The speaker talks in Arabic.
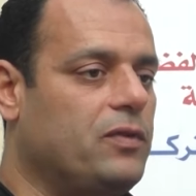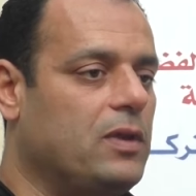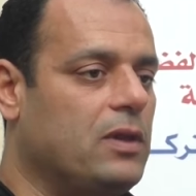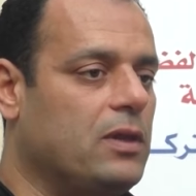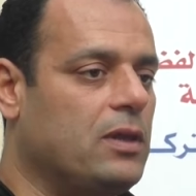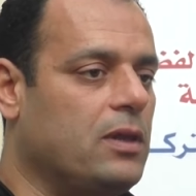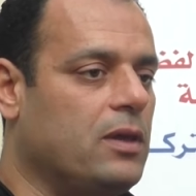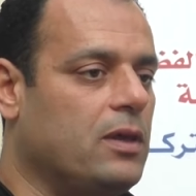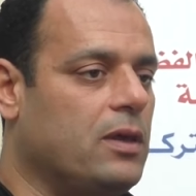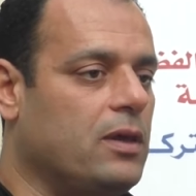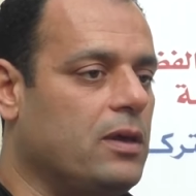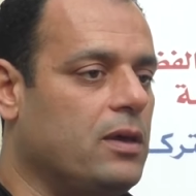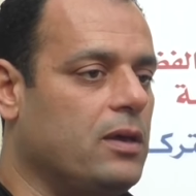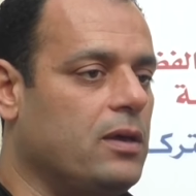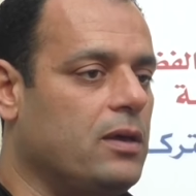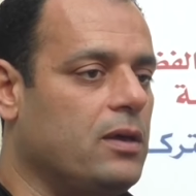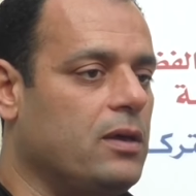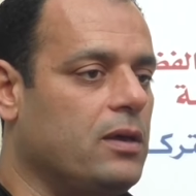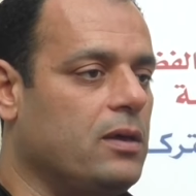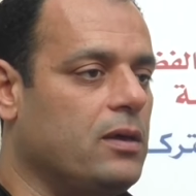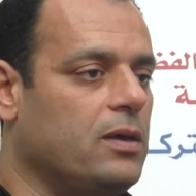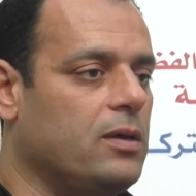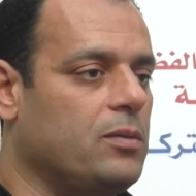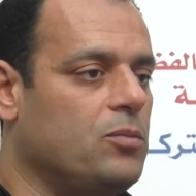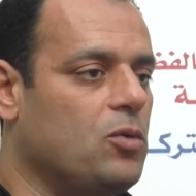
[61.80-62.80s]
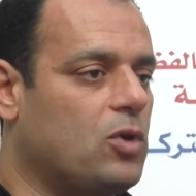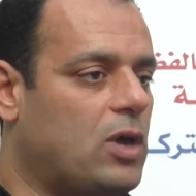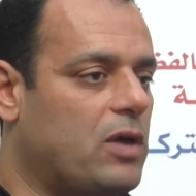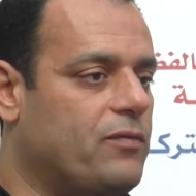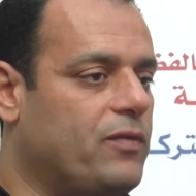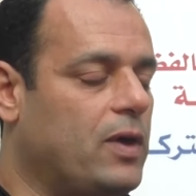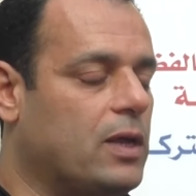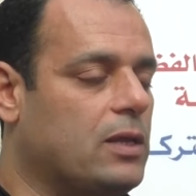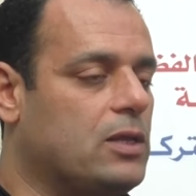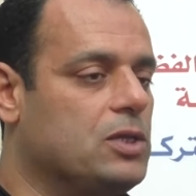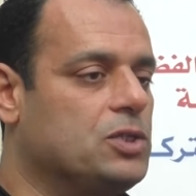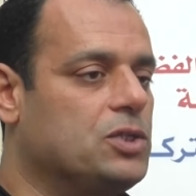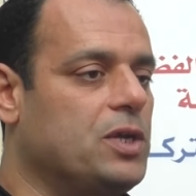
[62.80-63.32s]
في آه،
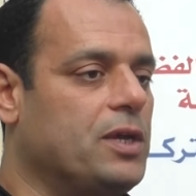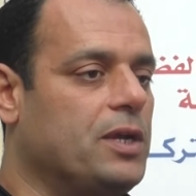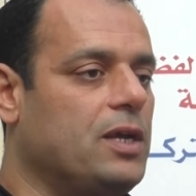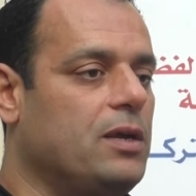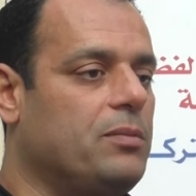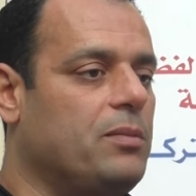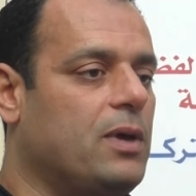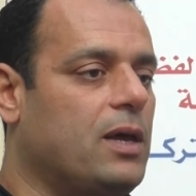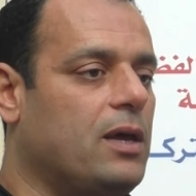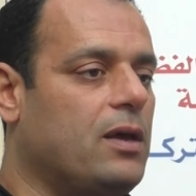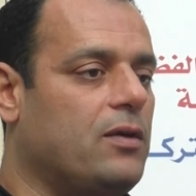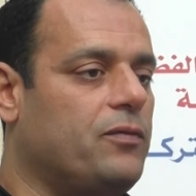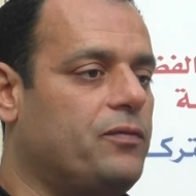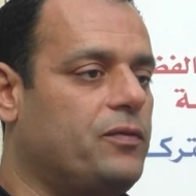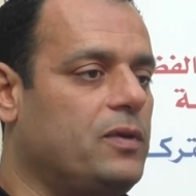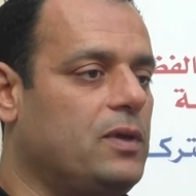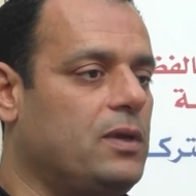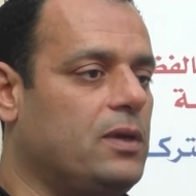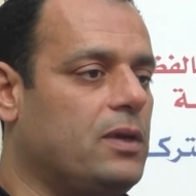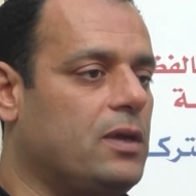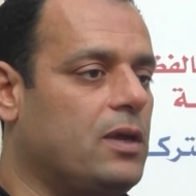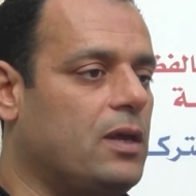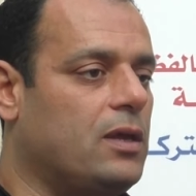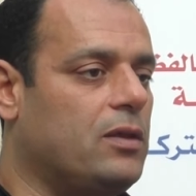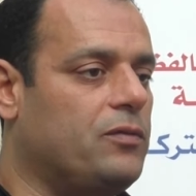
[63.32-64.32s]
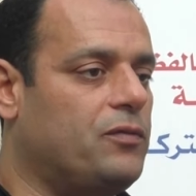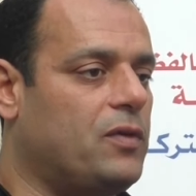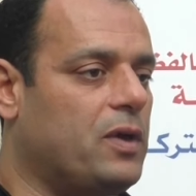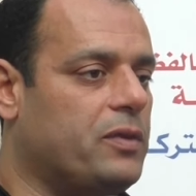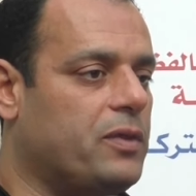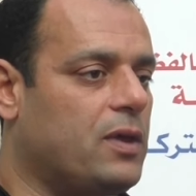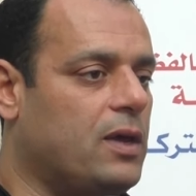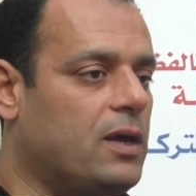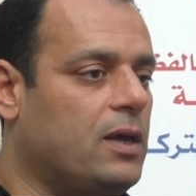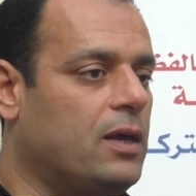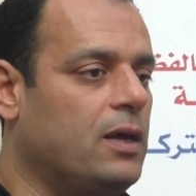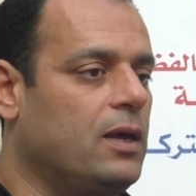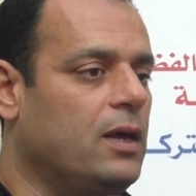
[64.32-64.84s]
مكافحه الجريمه في
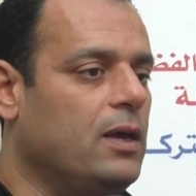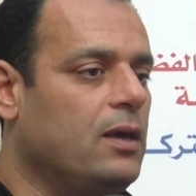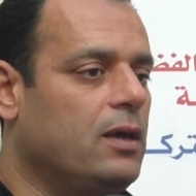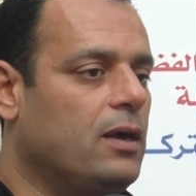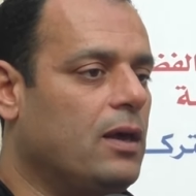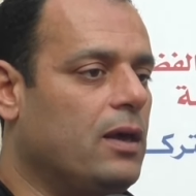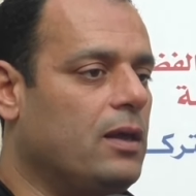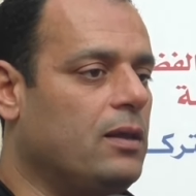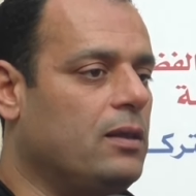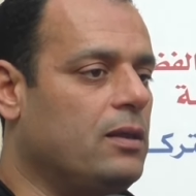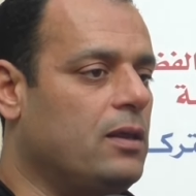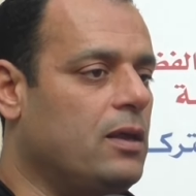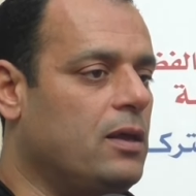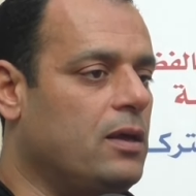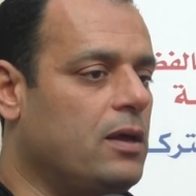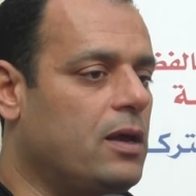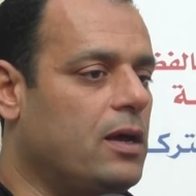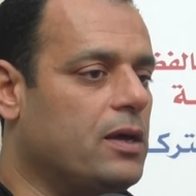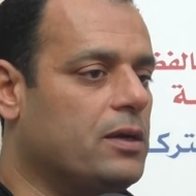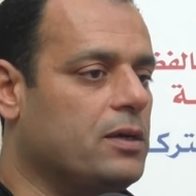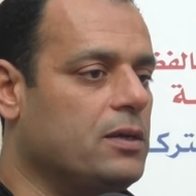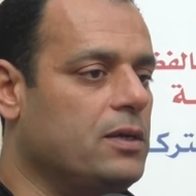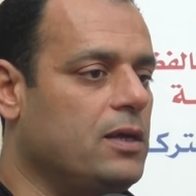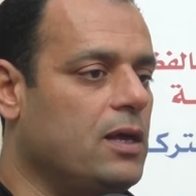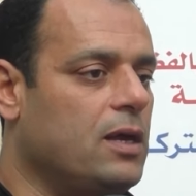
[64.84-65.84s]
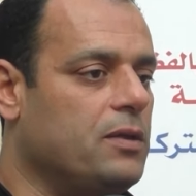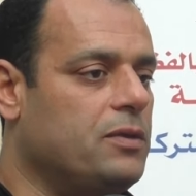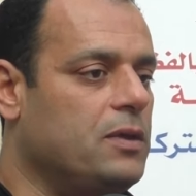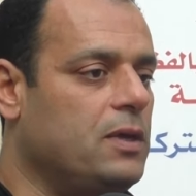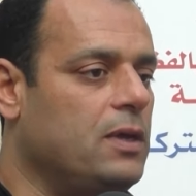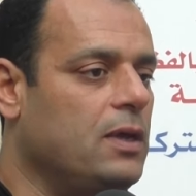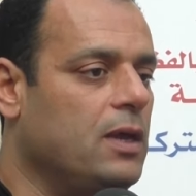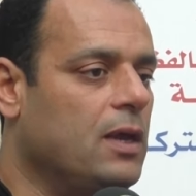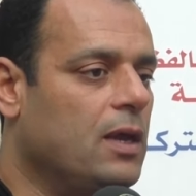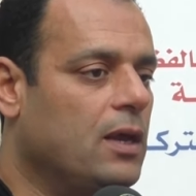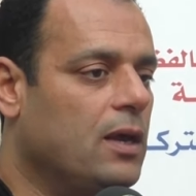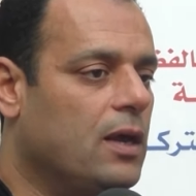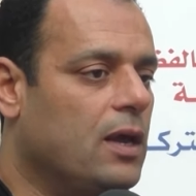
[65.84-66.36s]
الفضاء
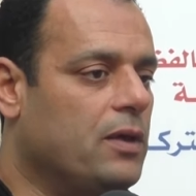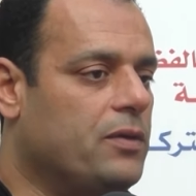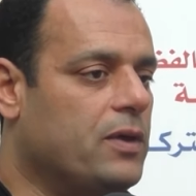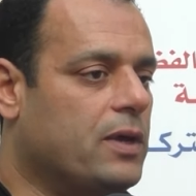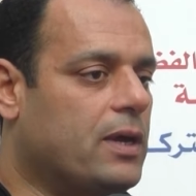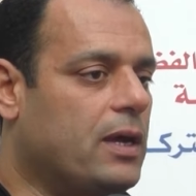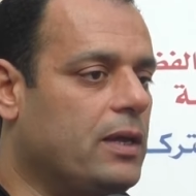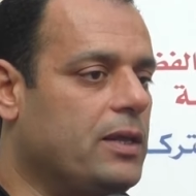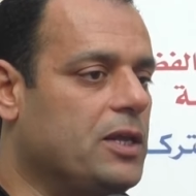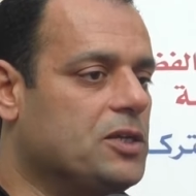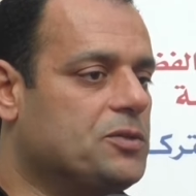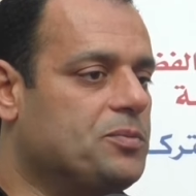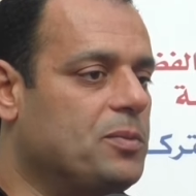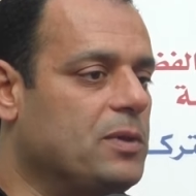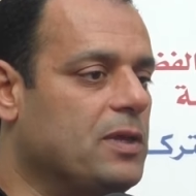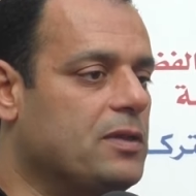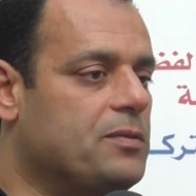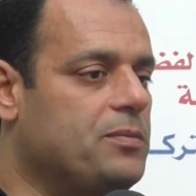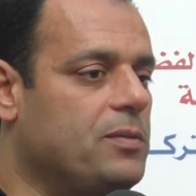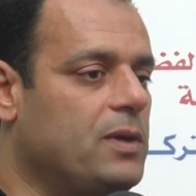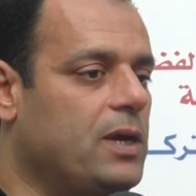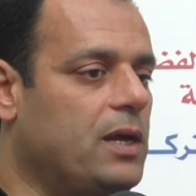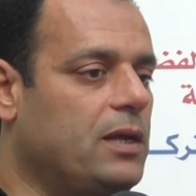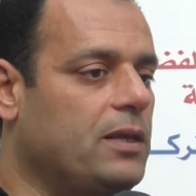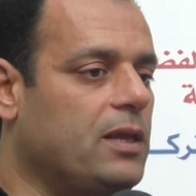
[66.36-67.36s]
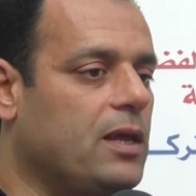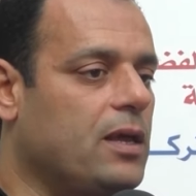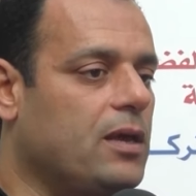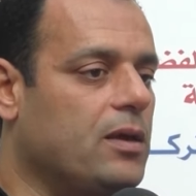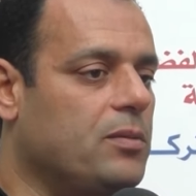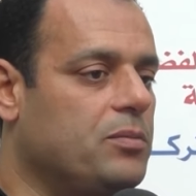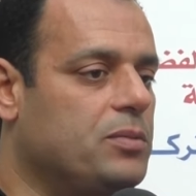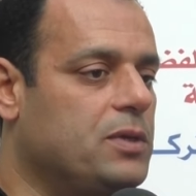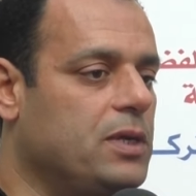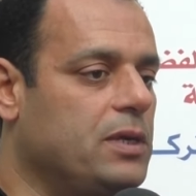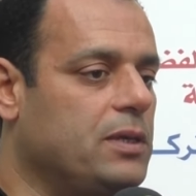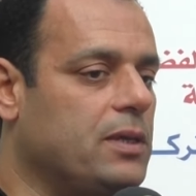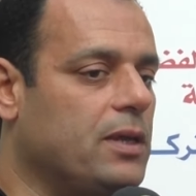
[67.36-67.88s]
الرياضي هذاك علاش بالنسبه احنا
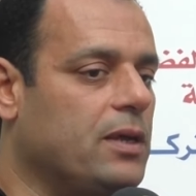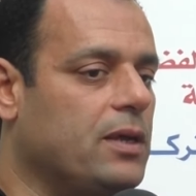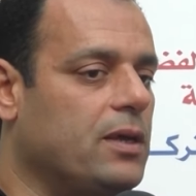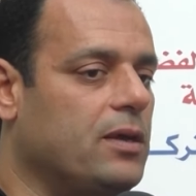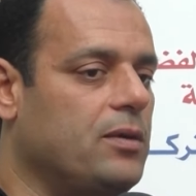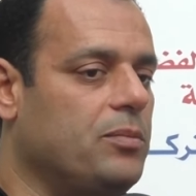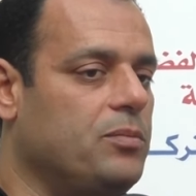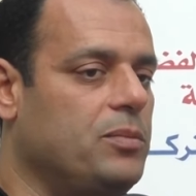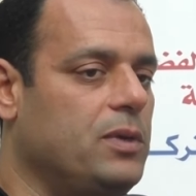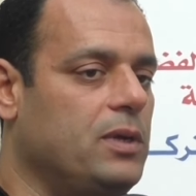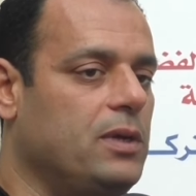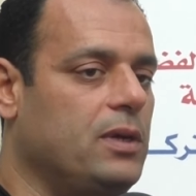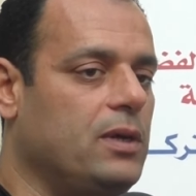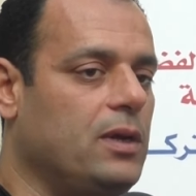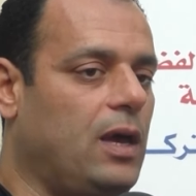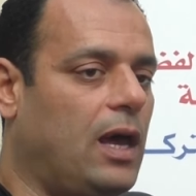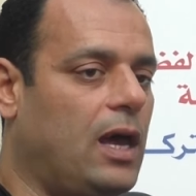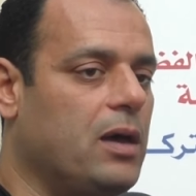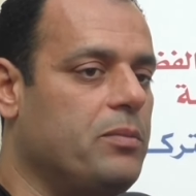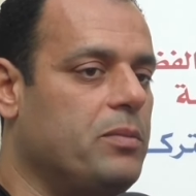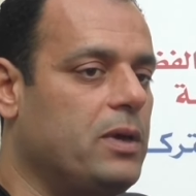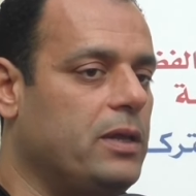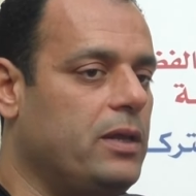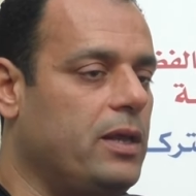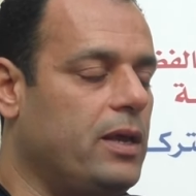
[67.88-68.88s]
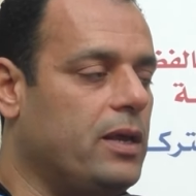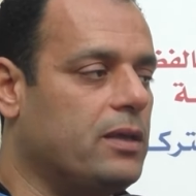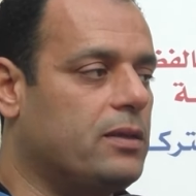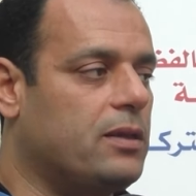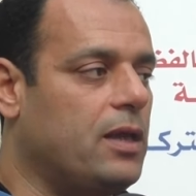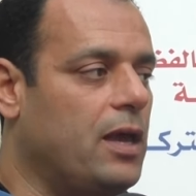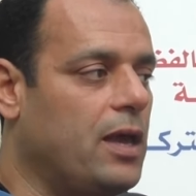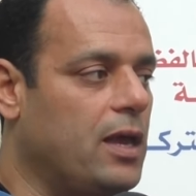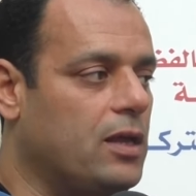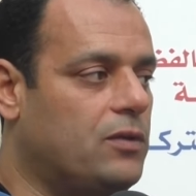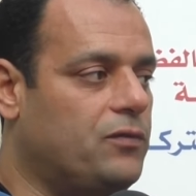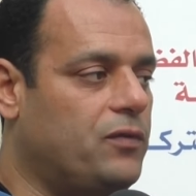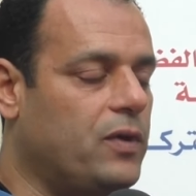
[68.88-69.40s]
بدينا بحملات
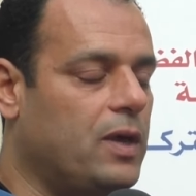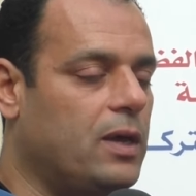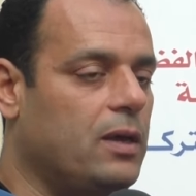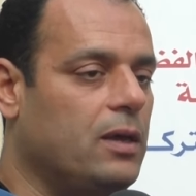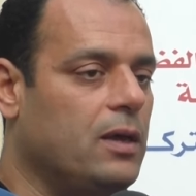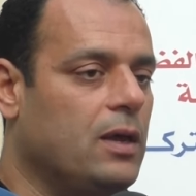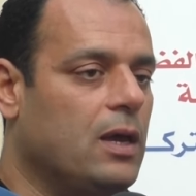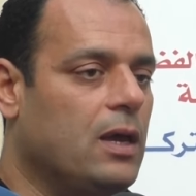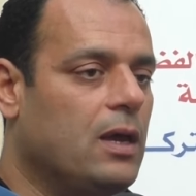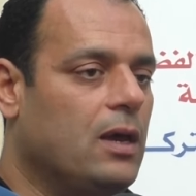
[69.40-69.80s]
هادفه